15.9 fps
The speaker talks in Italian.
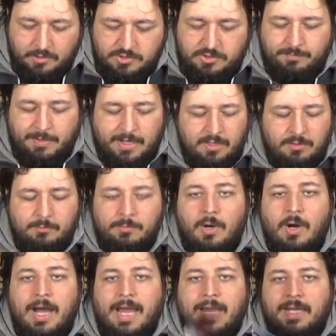ci parla un
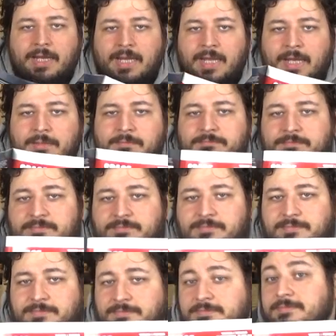po' anche
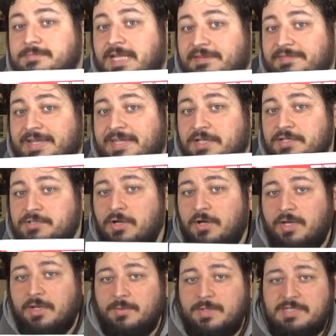delle vecchie
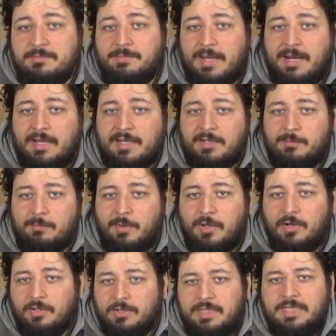storie, quindi si parla anche un
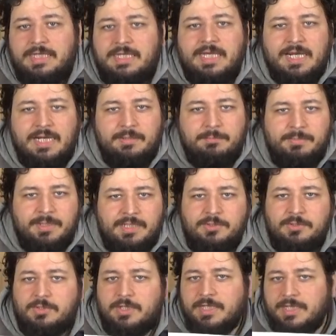po' di chi era
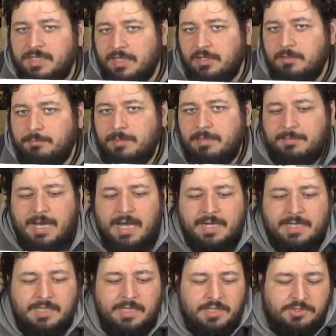l'imperatore, chi erano i
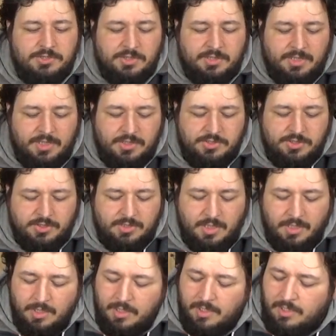primarchi, eccetera,
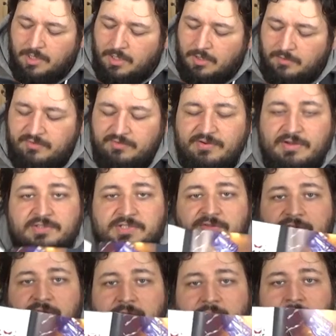eccetera. Vi
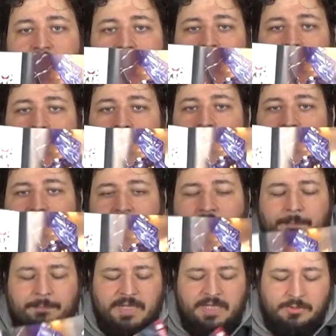faccio vedere un po' di
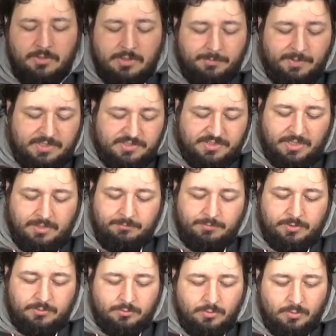capitoli, per
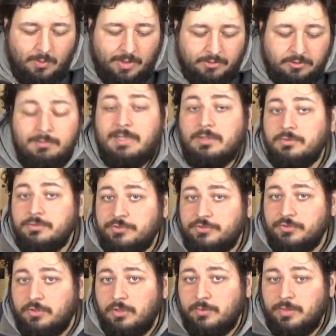esempio, e tutto quanto. Ma non
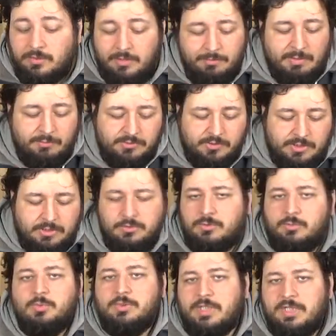solo, qui non abbiamo soltanto
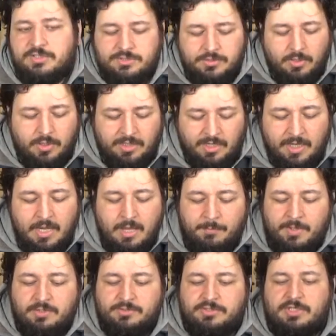tutte le storie,
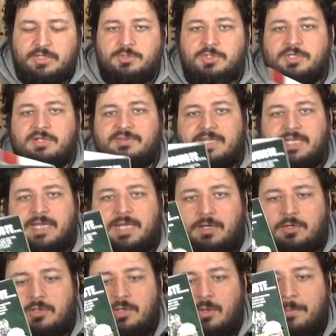poi non so se riuscite a
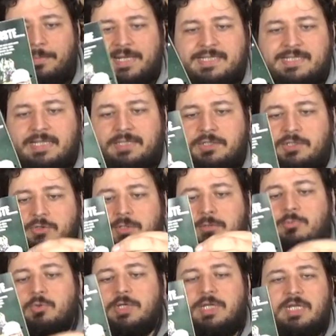vederlo, lo apprezzate, ci sono i
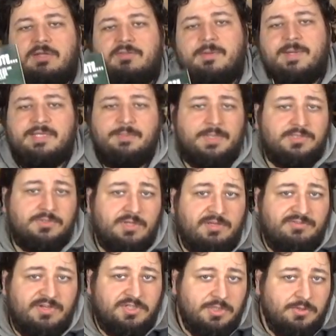buchini, ovviamente perché ci sono
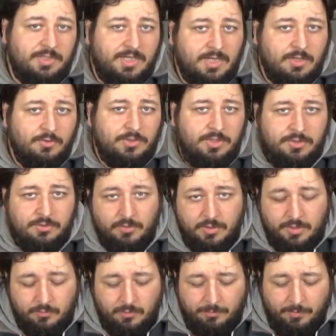dei fascicoli
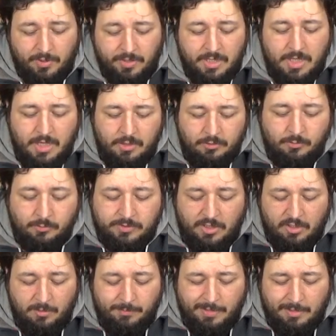raccoglitori in cui poi tutta
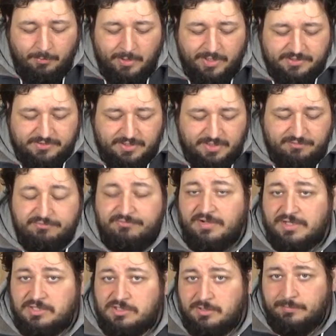l'opera può essere
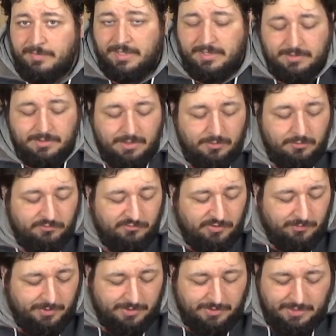facilmente,
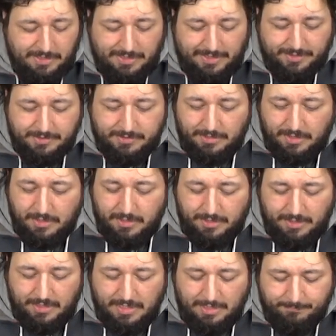ovviamente, letta
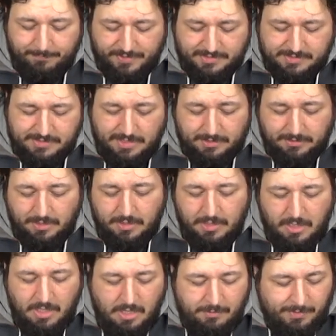e apprezzata.
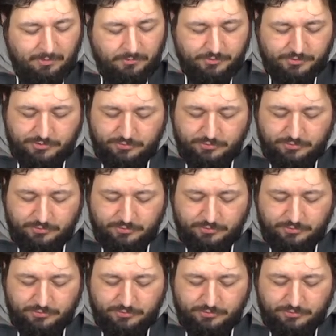Ma non